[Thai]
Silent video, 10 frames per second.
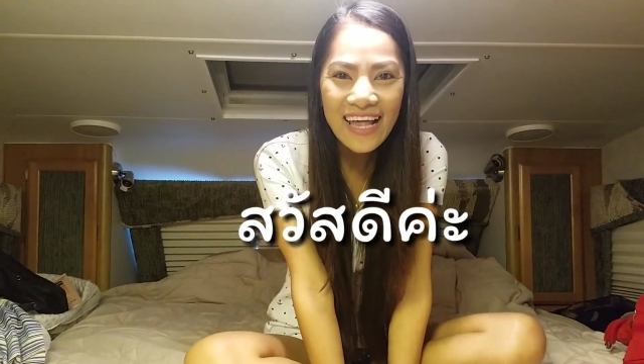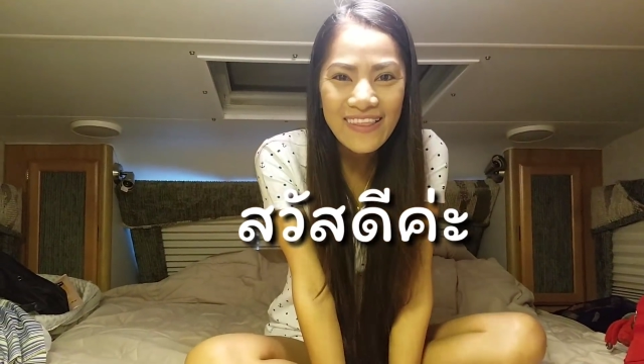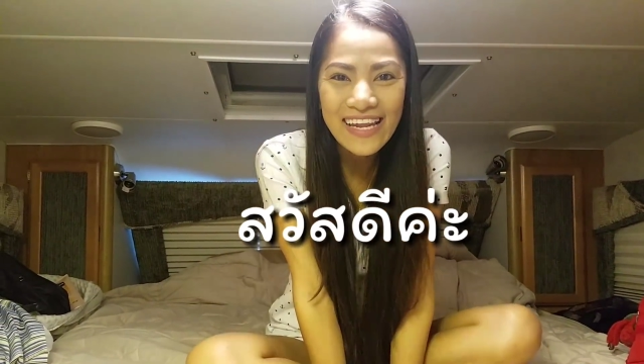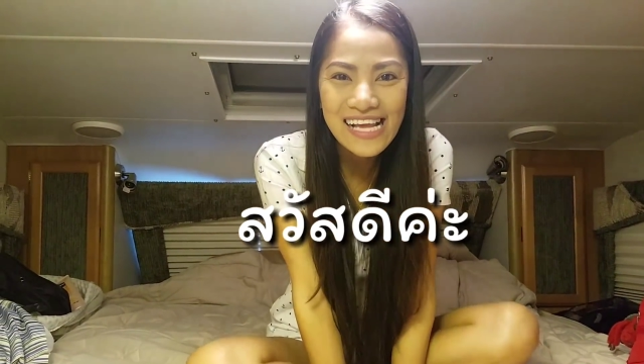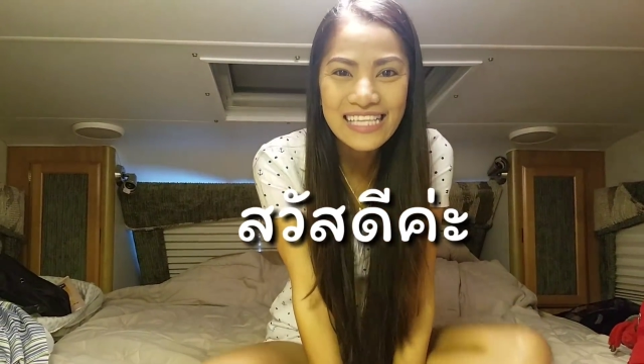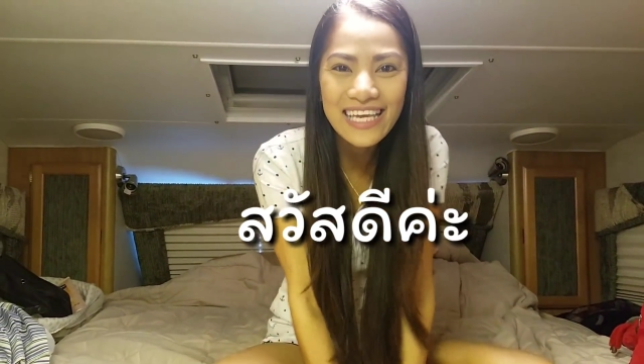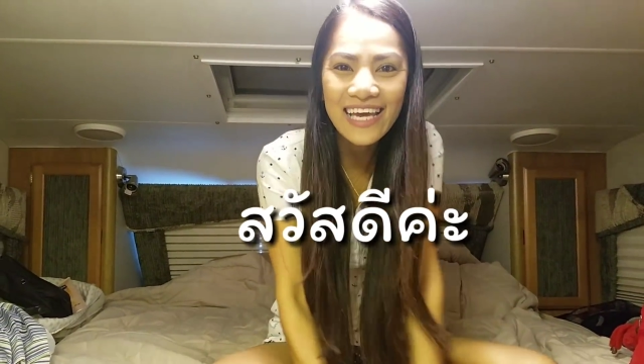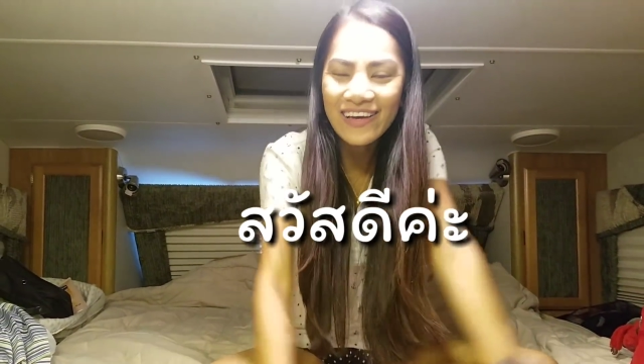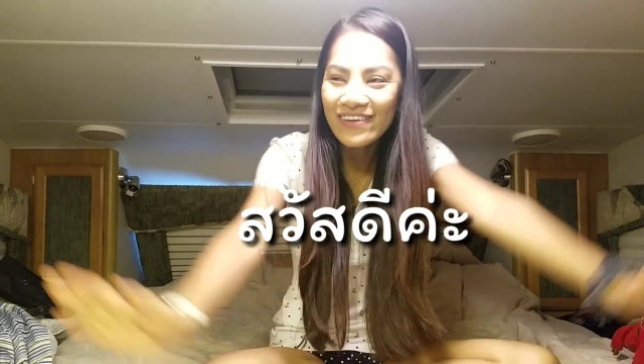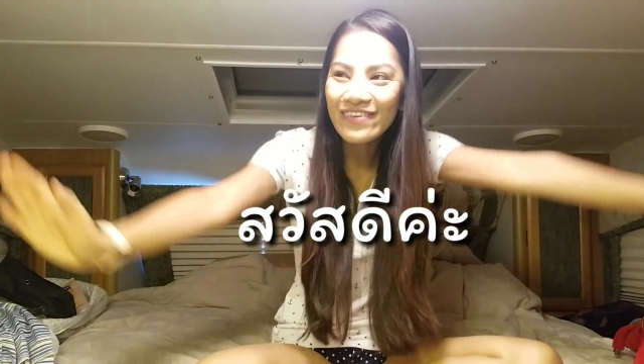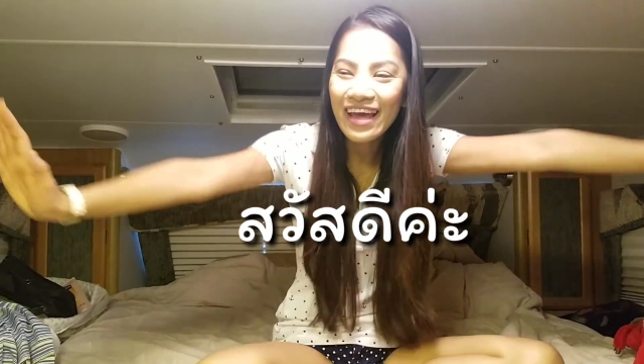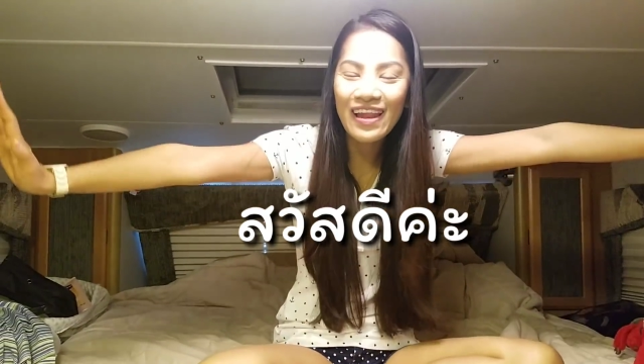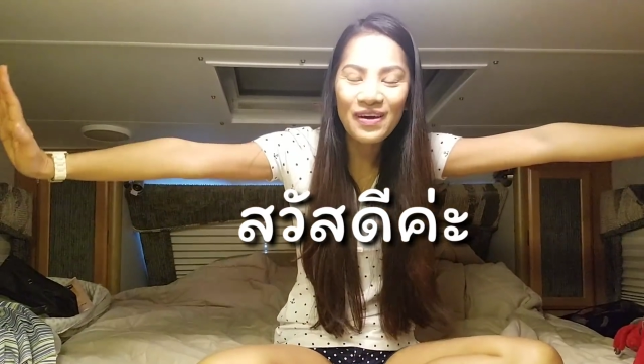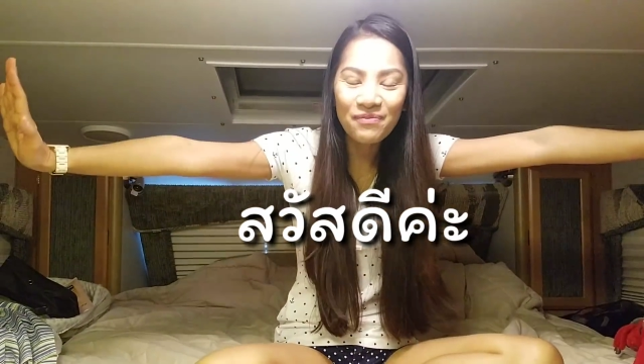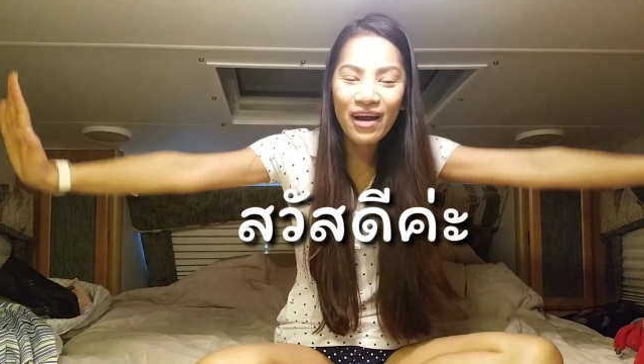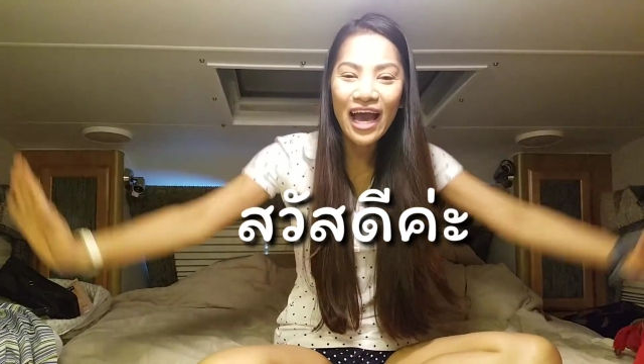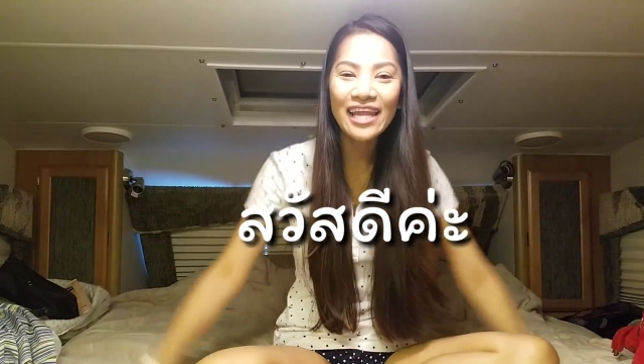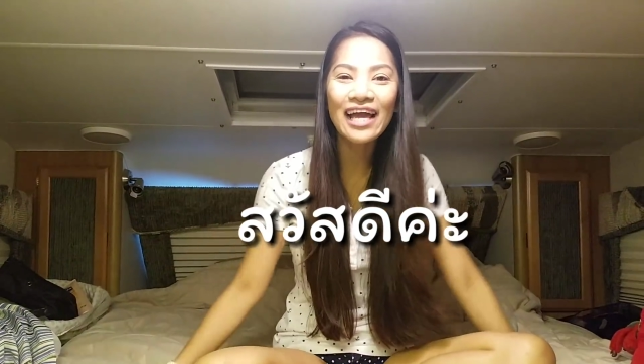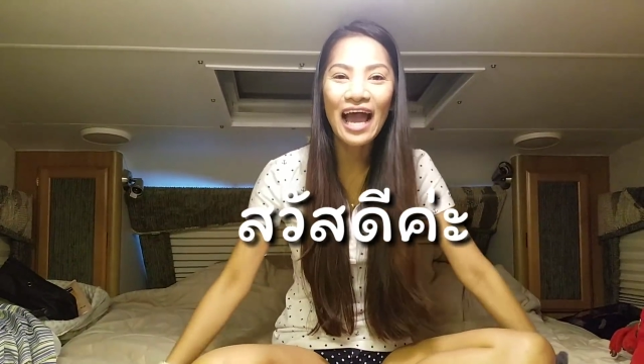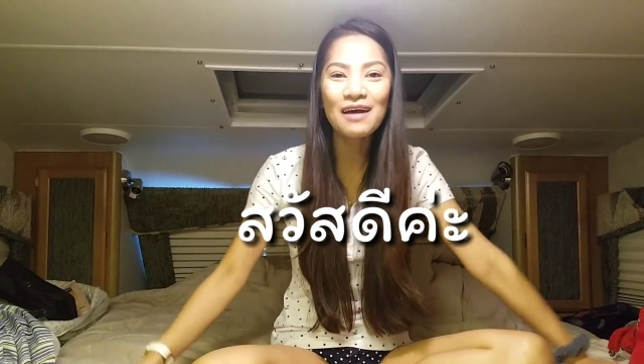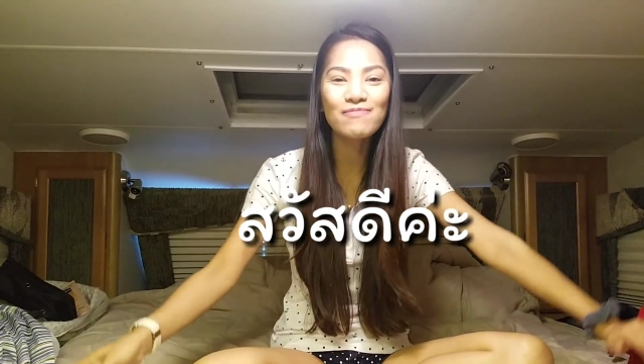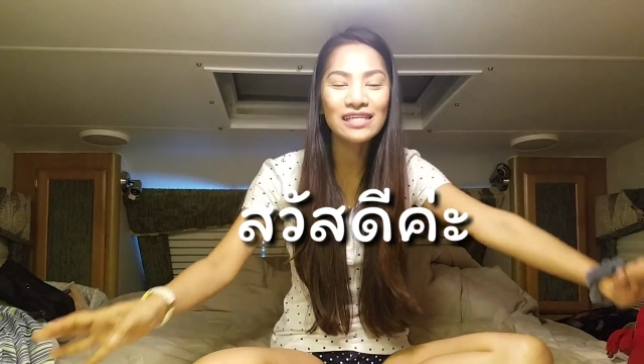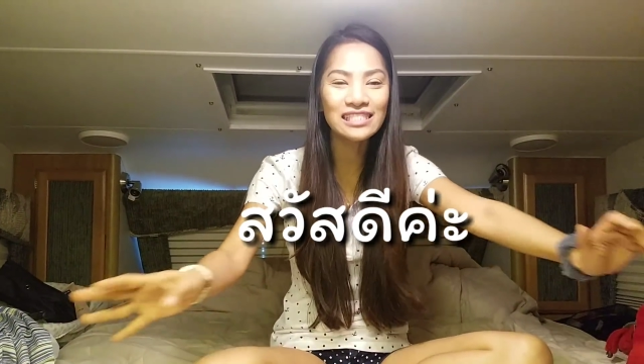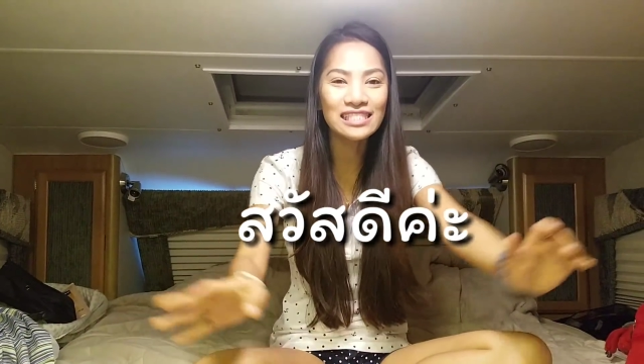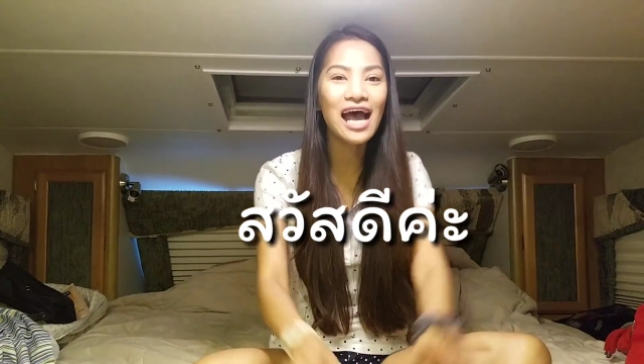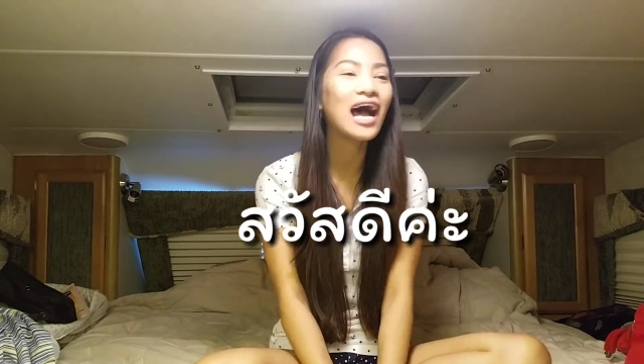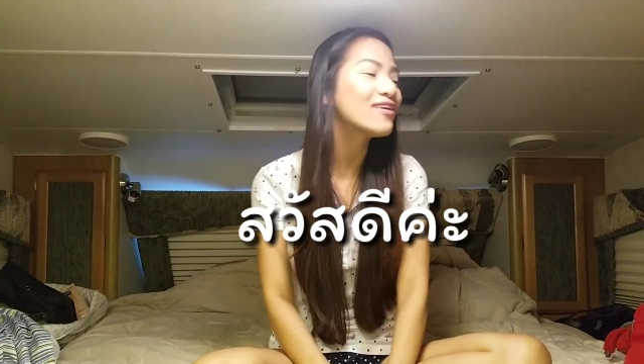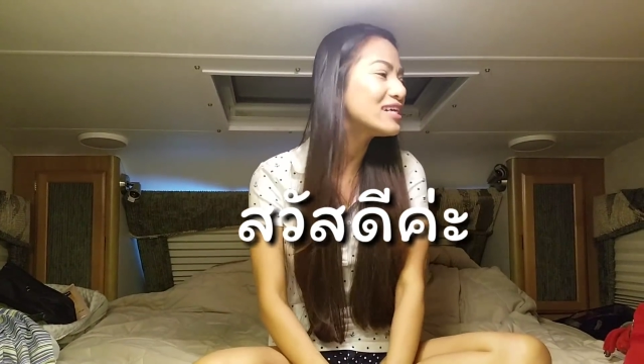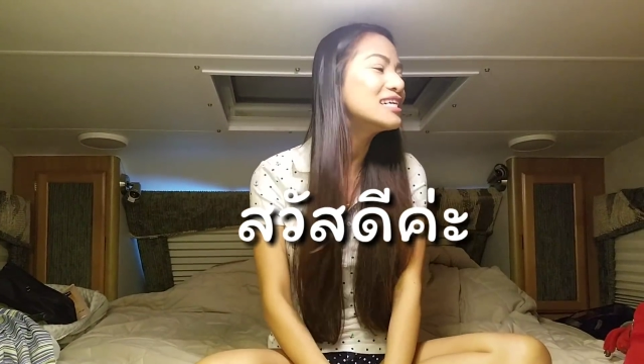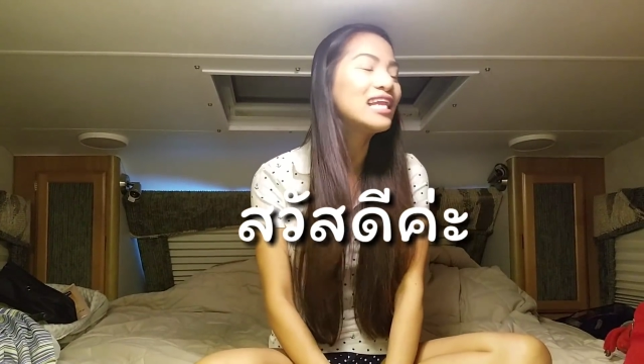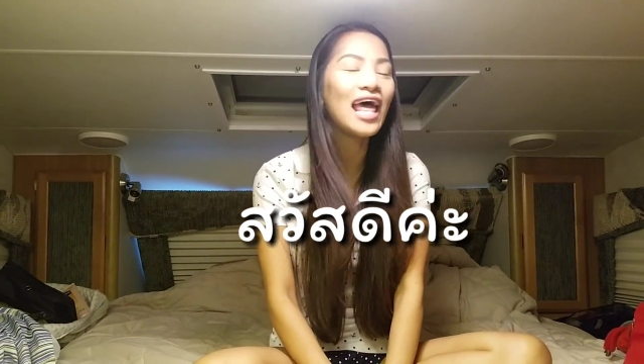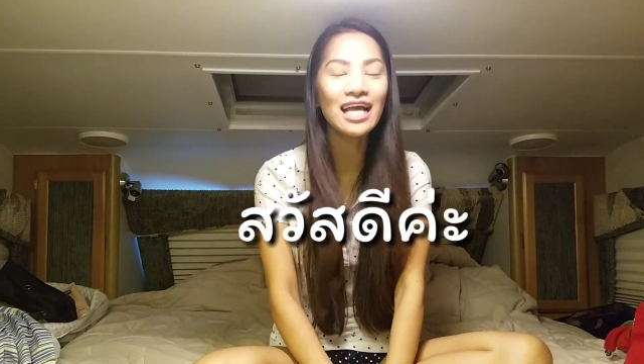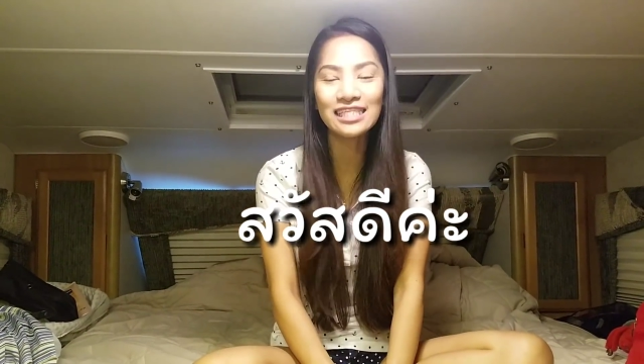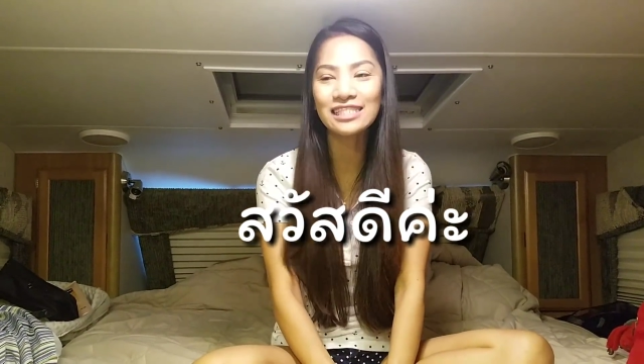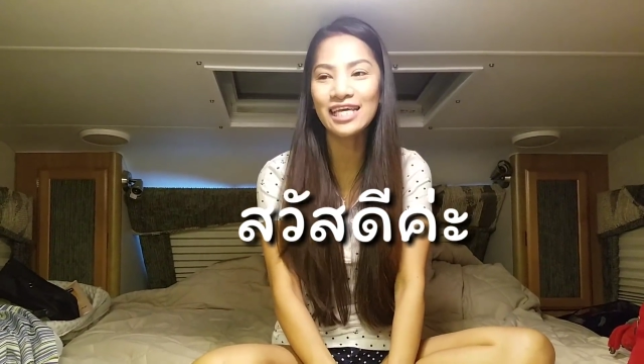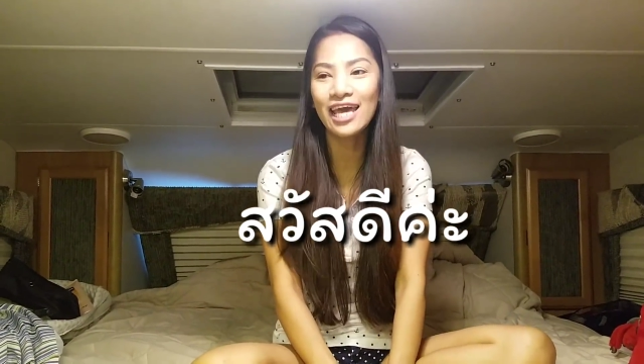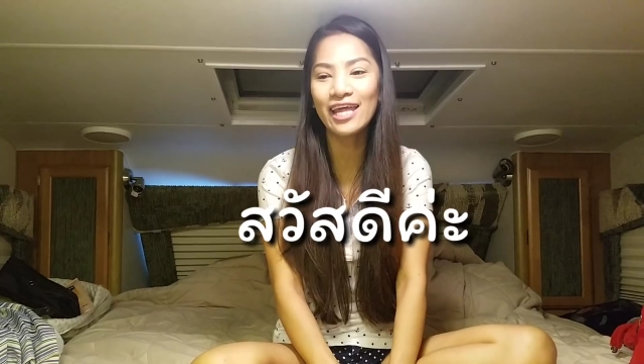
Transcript: ตอนนี้เจก็อยู่ในรถบ้านนะคะเป็นเช้าคืนแรกที่เจ